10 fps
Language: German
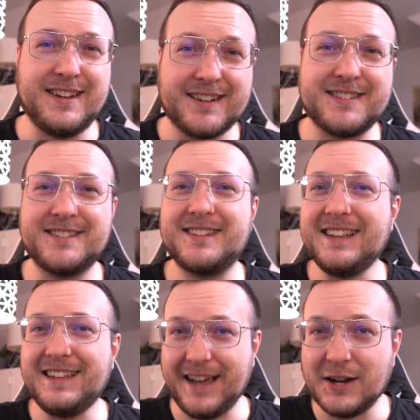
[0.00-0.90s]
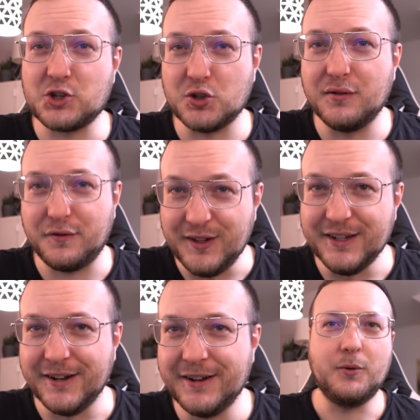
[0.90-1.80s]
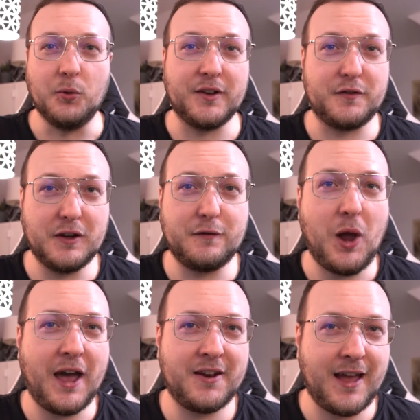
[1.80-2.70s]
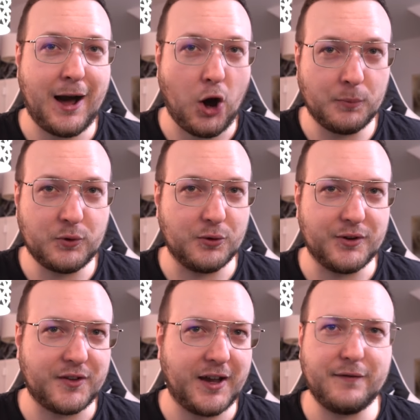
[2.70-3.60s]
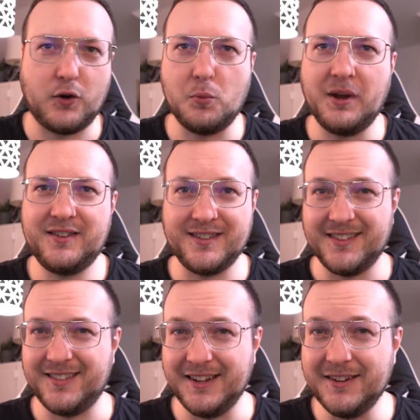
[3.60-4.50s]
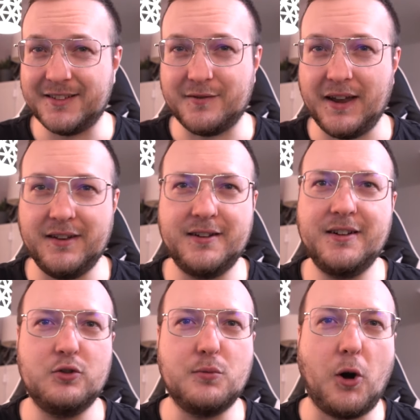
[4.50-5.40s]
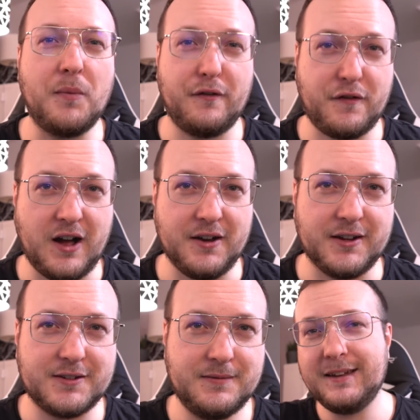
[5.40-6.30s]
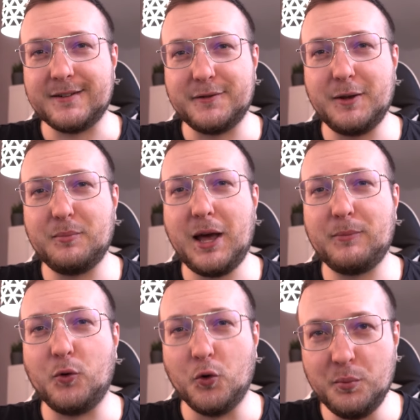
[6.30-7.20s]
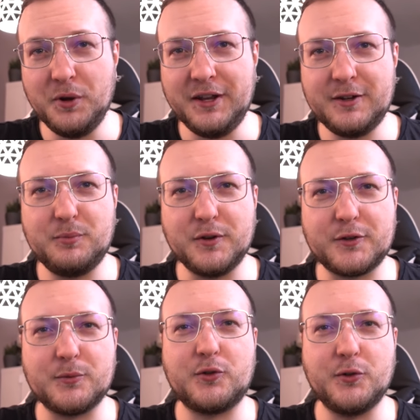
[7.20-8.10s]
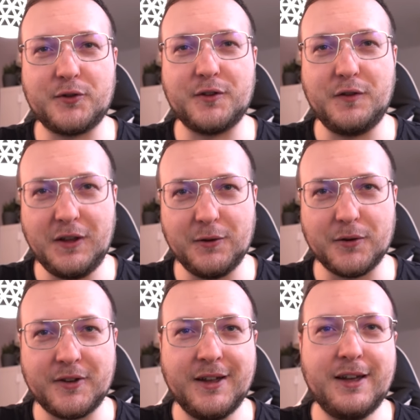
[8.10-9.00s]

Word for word: das ist ganz schön viel und das wird wohl einer der Hauptgründe sein, warum er diesen Sinneswandel überhaupt erfahren hat. Deswegen bleibt unbedingt bis zum Schluss des Videos,